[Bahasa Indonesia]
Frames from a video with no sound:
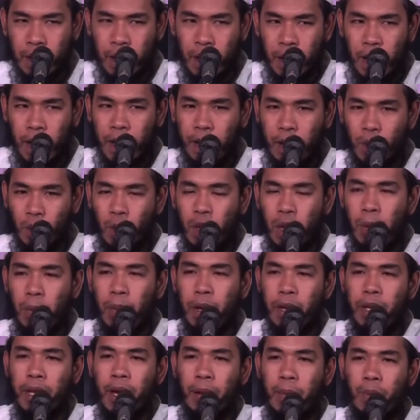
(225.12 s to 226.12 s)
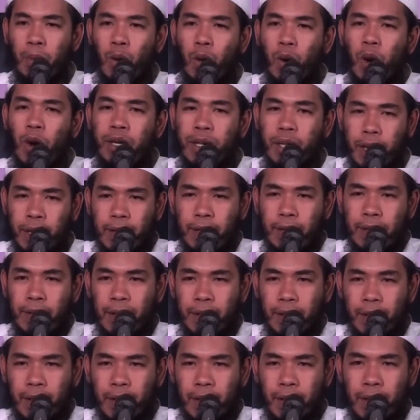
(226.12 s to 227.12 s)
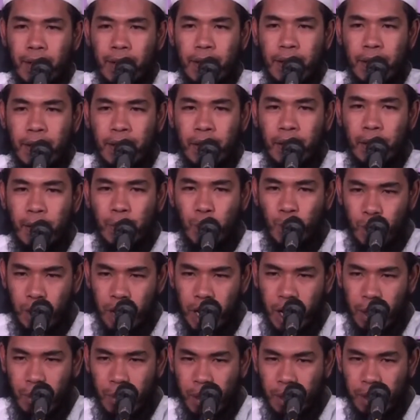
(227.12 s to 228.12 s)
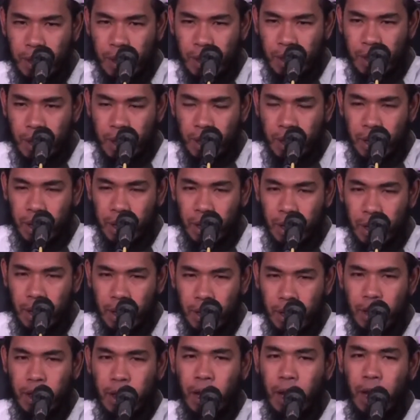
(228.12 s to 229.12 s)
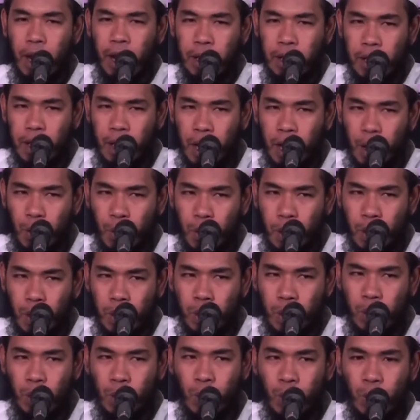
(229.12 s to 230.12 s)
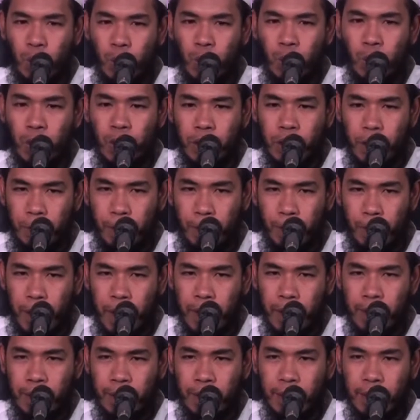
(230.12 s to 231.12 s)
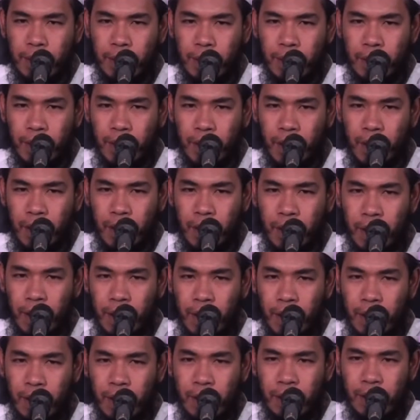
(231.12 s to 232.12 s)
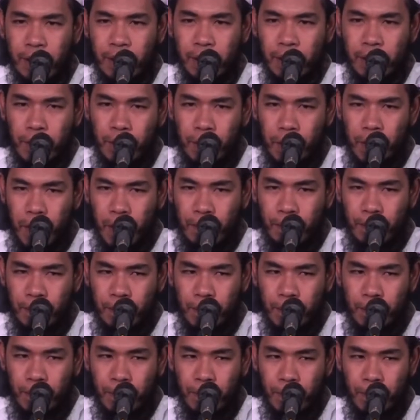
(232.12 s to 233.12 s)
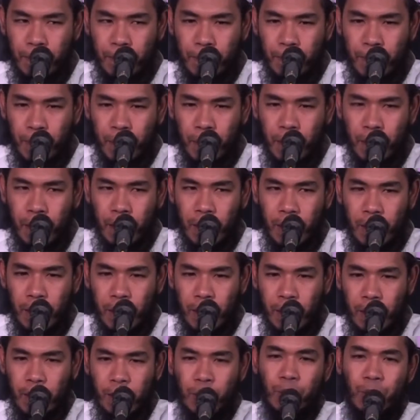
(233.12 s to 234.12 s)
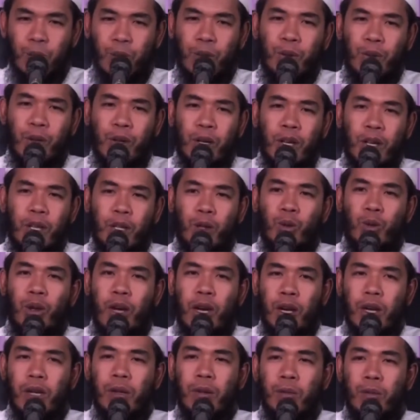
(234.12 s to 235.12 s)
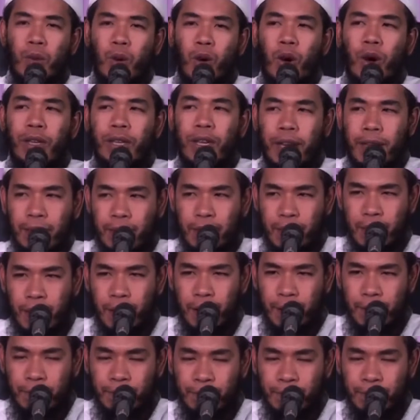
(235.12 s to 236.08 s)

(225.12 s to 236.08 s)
nah, itu namanya mukoyat ya. punya nama tersendiri terikat dengan waktu tempat ya sebab ya itu itu yang muqayyad ya